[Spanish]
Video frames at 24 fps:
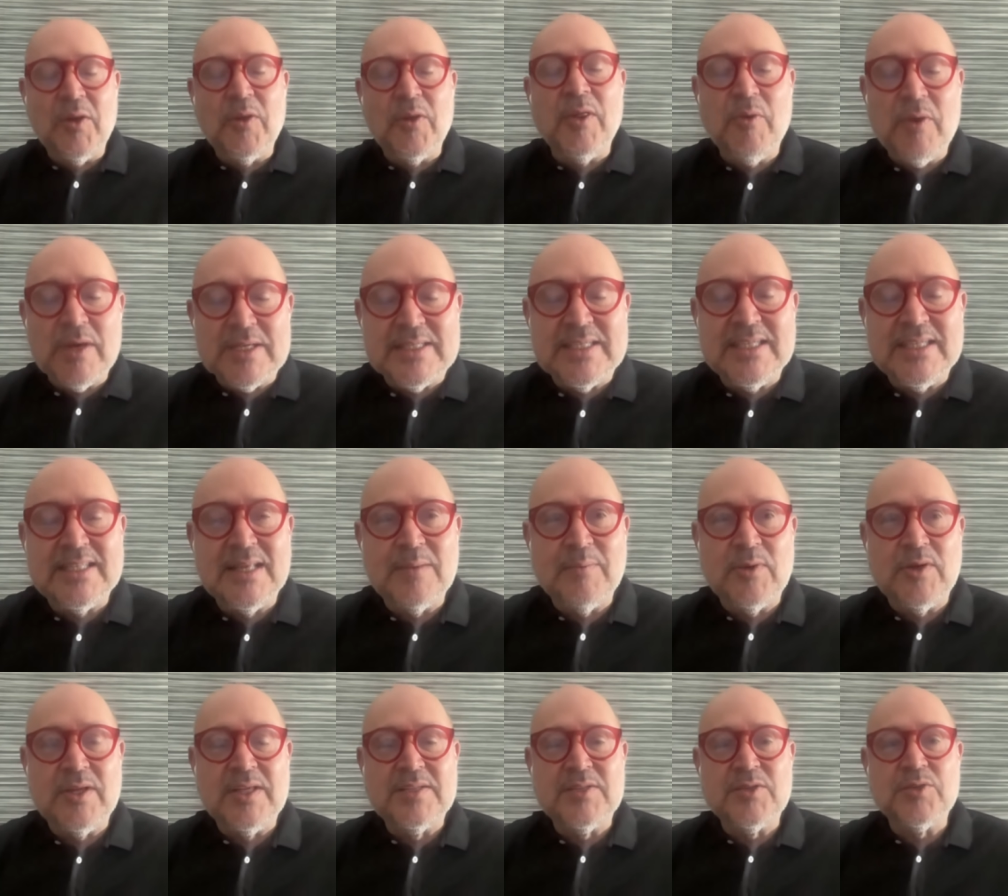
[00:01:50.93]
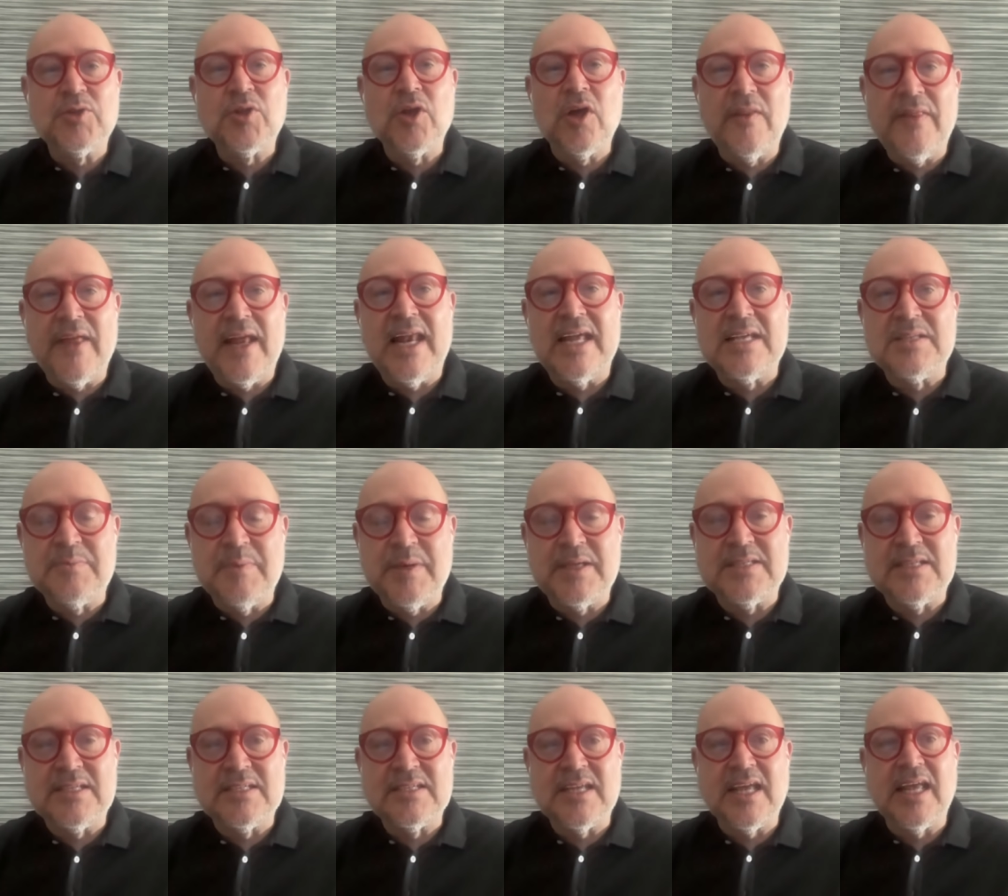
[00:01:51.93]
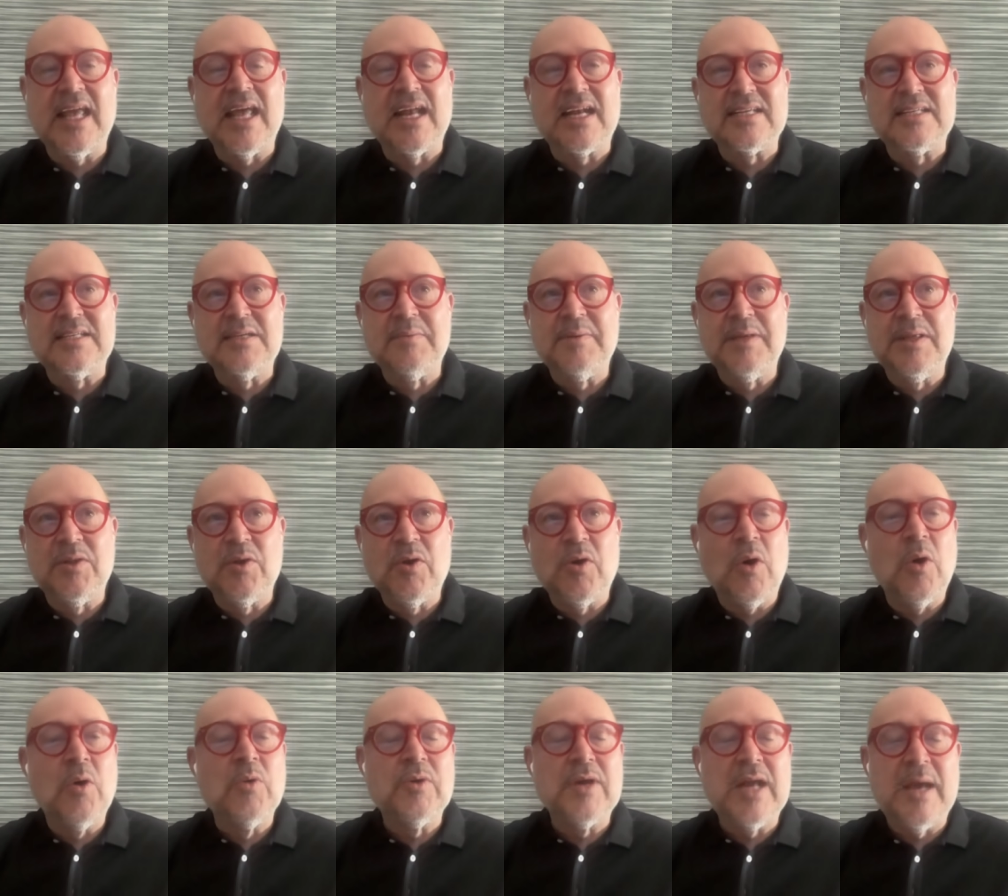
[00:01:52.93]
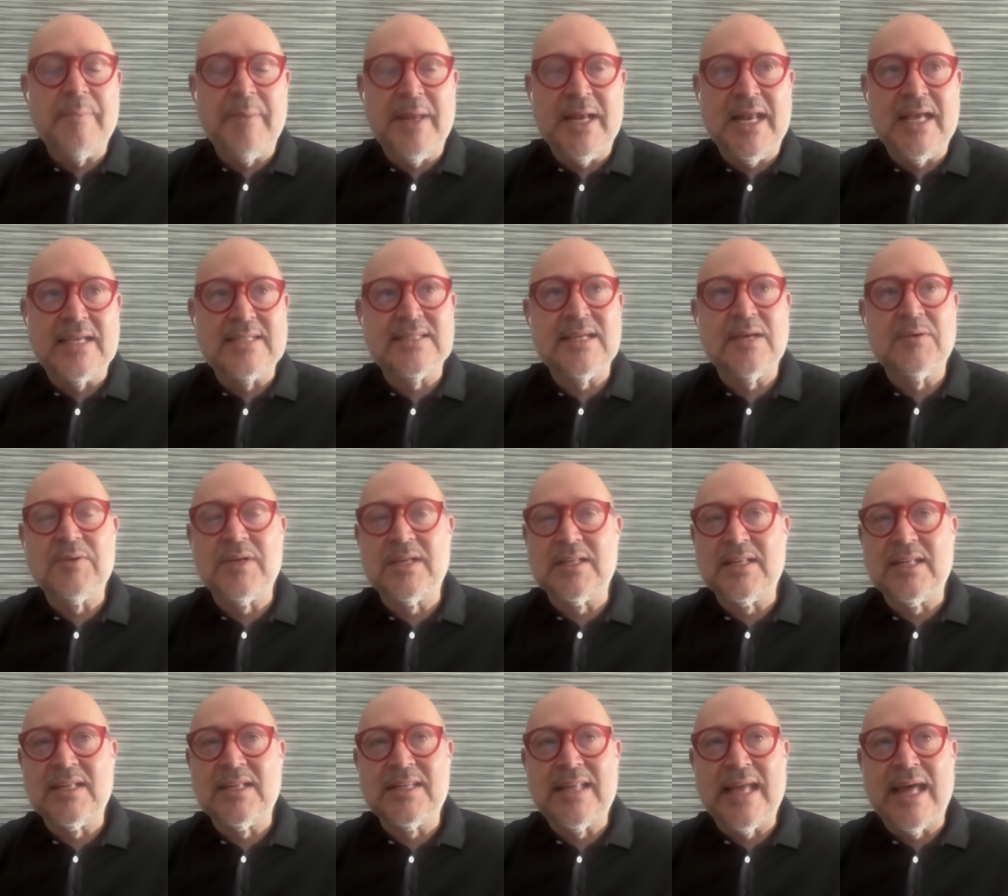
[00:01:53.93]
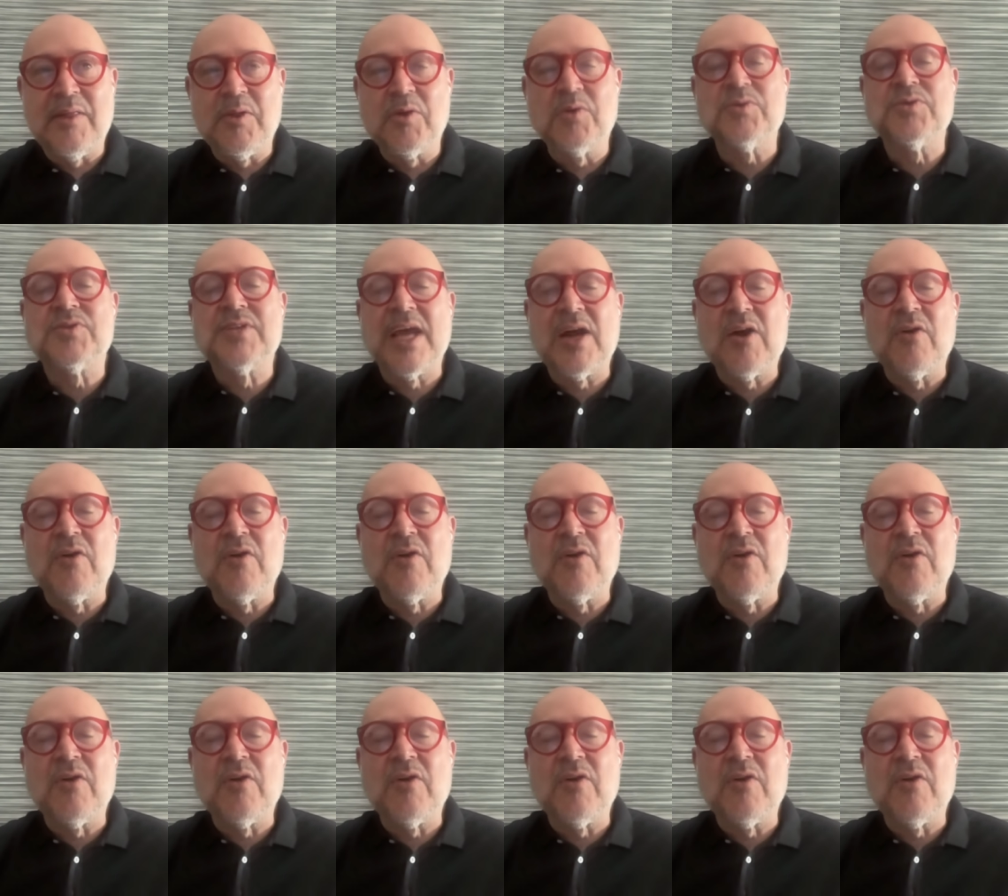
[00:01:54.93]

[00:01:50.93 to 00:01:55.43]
Te lo digo así, morís todas las veces que ella ha recibido o una amenaza, o un atentado,